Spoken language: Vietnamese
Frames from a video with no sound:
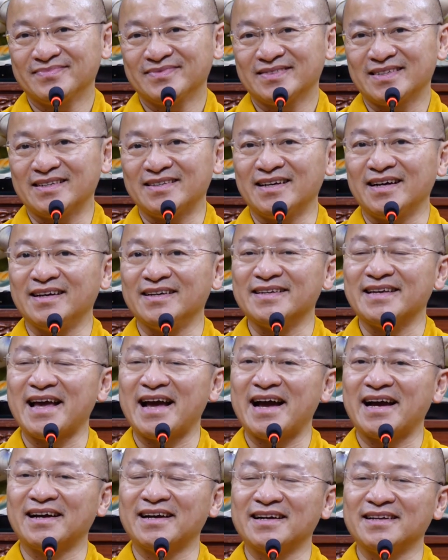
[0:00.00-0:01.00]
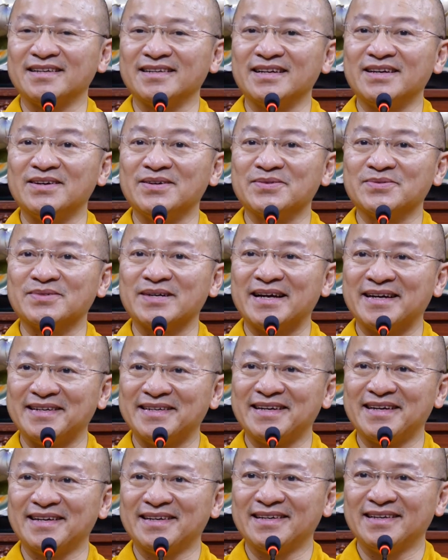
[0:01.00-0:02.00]
cái thời gian đó, điều trị
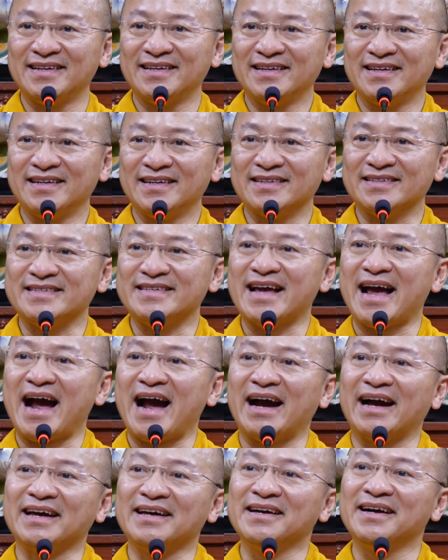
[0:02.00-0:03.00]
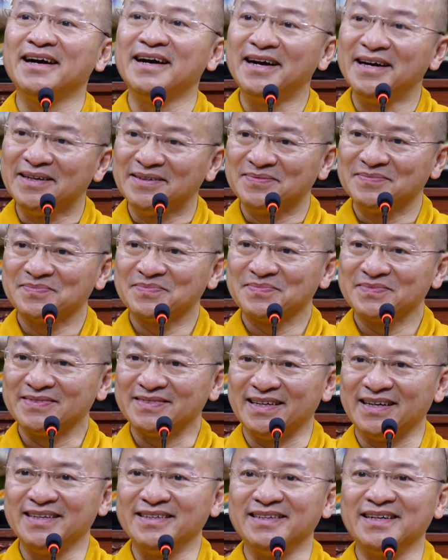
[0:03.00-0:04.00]
đó dài hơn
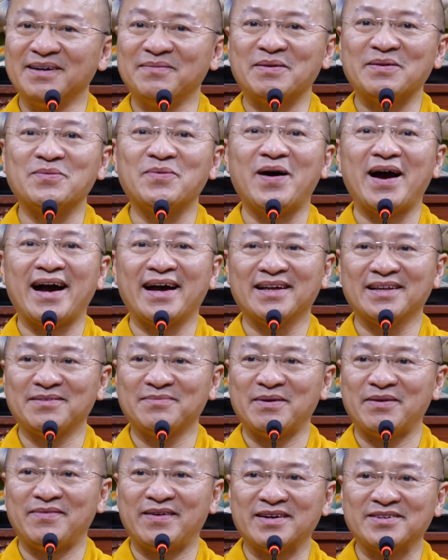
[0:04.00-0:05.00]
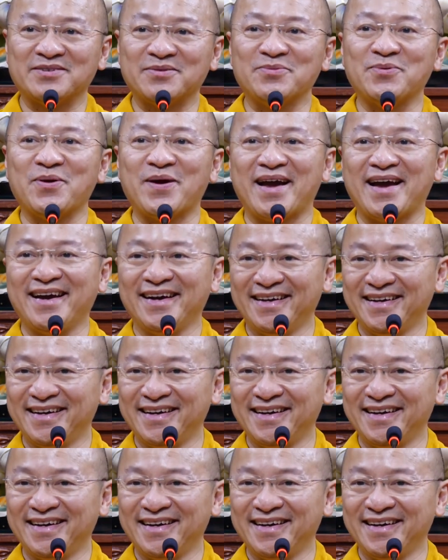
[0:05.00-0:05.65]
những người ở bên ngoài mà vẫn sống khỏe.